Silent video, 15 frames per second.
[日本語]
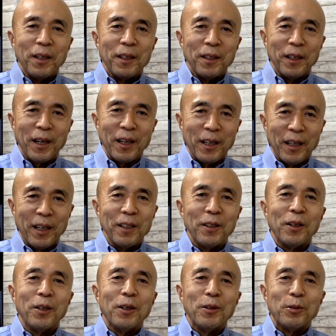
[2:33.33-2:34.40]
だから
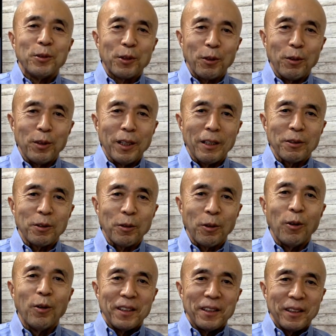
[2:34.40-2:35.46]
不況になる
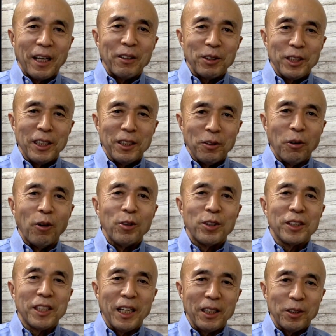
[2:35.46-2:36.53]
とタクシーの
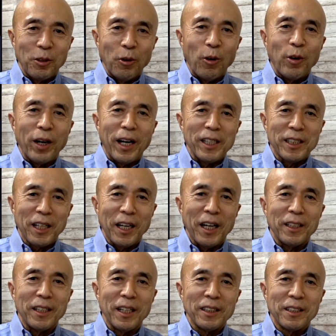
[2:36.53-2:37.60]
チケットを会社が
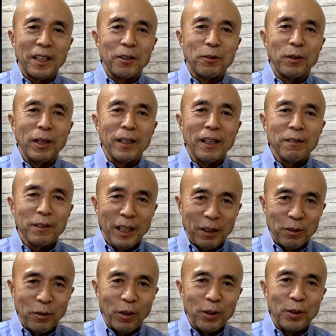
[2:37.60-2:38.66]
出してくれなくなる
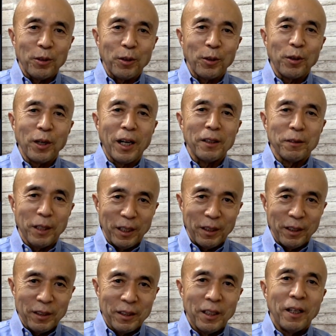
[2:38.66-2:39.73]
ということがあるわけで
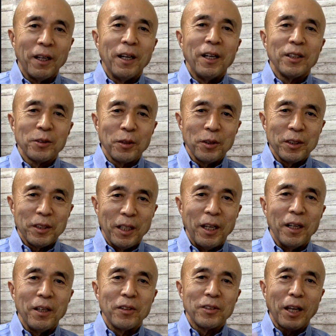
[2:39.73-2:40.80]
す。そして
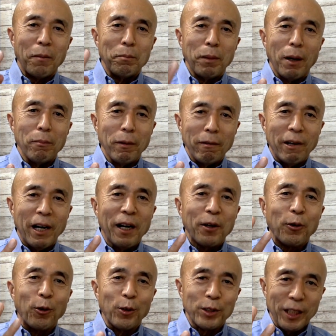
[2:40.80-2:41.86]
三番目は
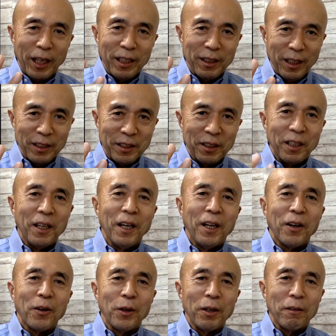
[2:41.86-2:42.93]
交際費です。
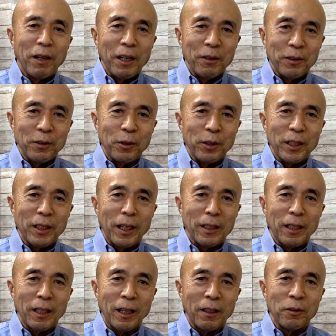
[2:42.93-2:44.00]
これはよくご理解いた
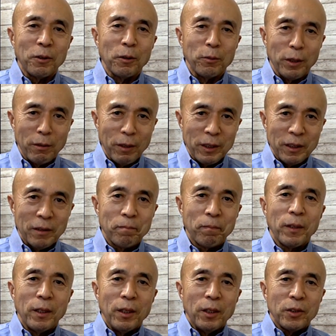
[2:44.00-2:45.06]
だけると思います。
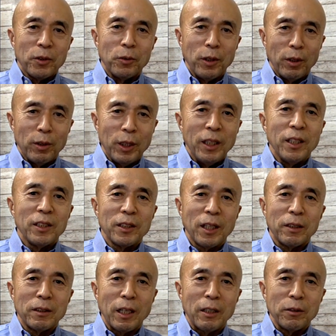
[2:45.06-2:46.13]
そのように
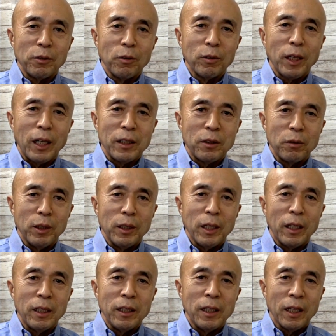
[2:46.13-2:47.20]
節約の対象にな
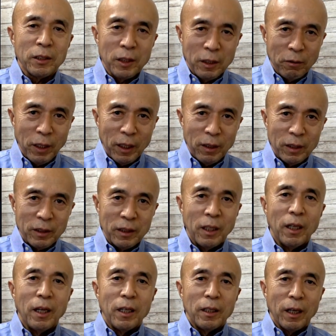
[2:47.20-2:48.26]
りやすいわけです。
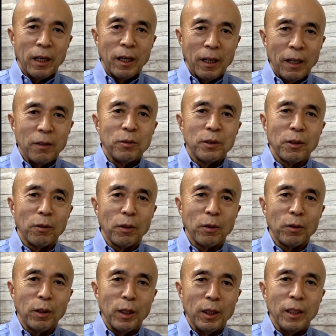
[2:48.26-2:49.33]
だから不況の
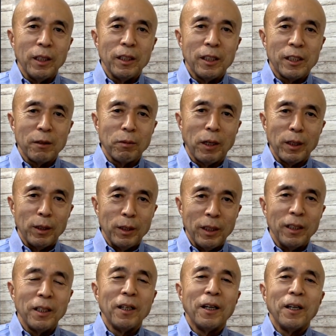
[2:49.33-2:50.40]
時に一番に
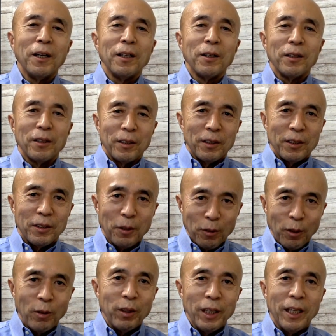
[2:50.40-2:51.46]
そ
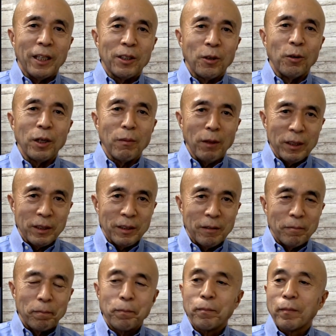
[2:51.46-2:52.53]
の影響を受けます。
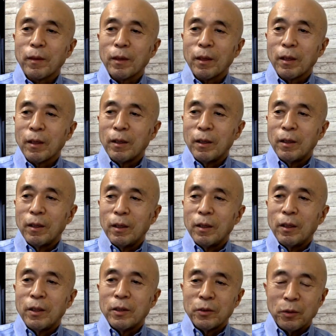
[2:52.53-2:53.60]

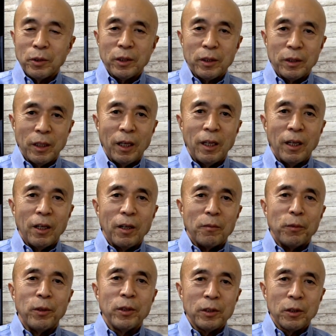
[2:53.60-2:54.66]
そして
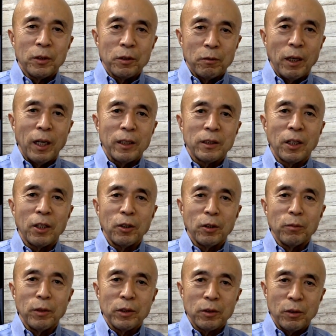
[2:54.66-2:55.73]
もう一つは先ほど
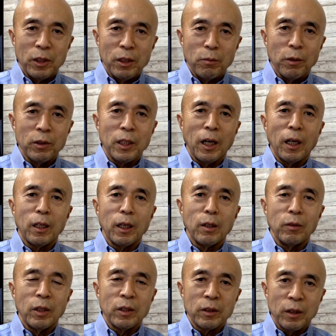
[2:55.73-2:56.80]
も少し申し上げたん
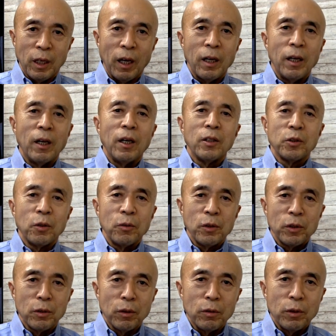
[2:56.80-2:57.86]
ですが長所
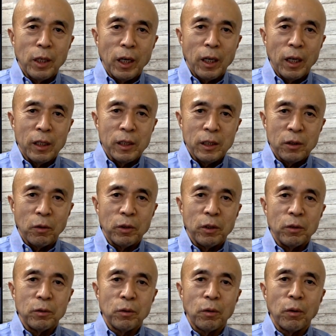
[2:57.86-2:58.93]
の裏返しという
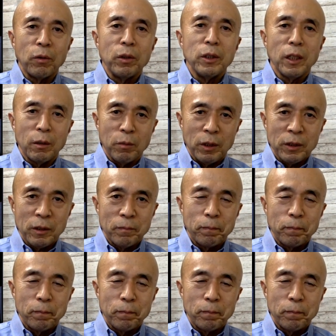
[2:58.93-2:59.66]
ところになります。